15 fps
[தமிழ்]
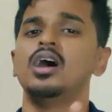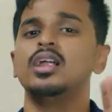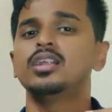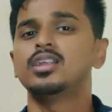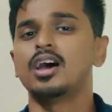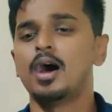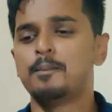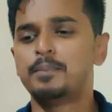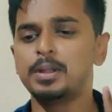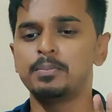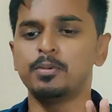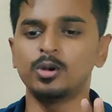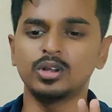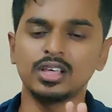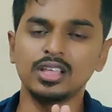அண்ட் அப்படி
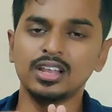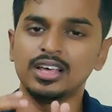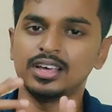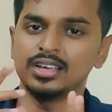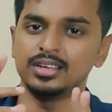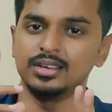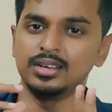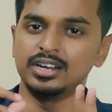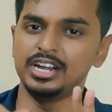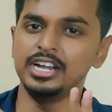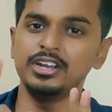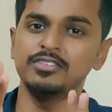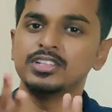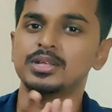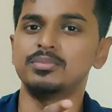போட்டதில்
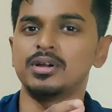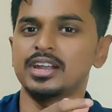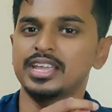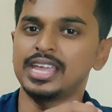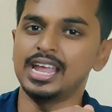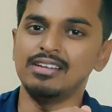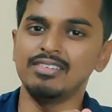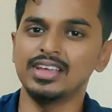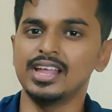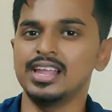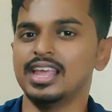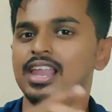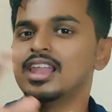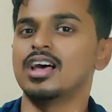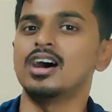ரெண்டு விதமான
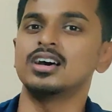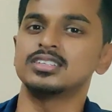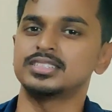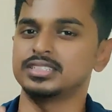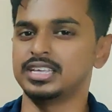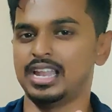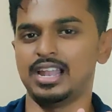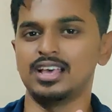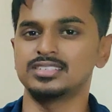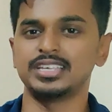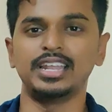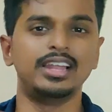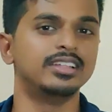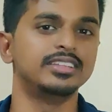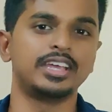கேள்விகள் எல்லா எல்லா
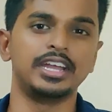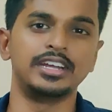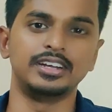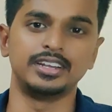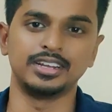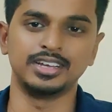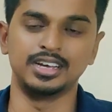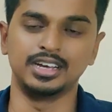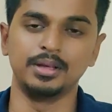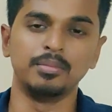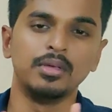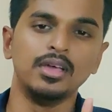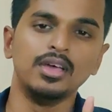சைட்லேருந்து கேட்டுட்ருக்காங்க